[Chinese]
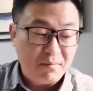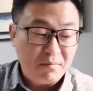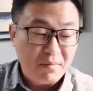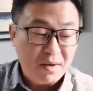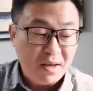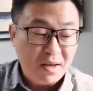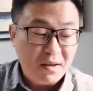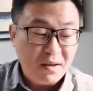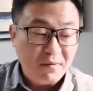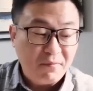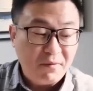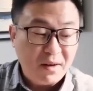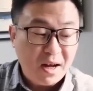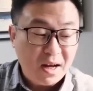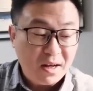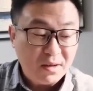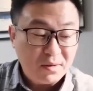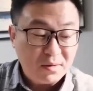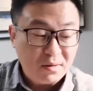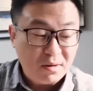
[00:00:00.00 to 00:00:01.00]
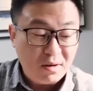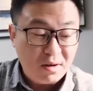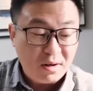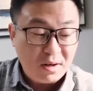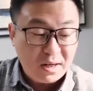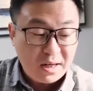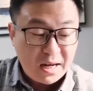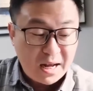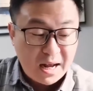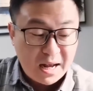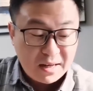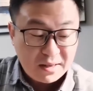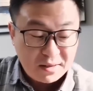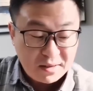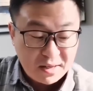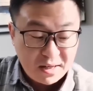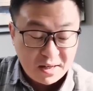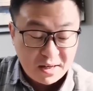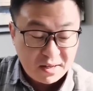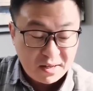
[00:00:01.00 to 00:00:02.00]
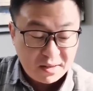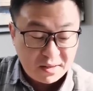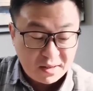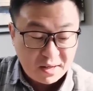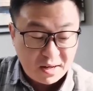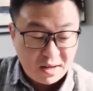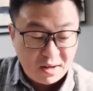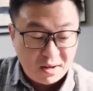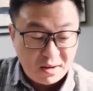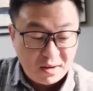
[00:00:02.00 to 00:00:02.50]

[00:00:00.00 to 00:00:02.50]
咪发嗦拉西哆，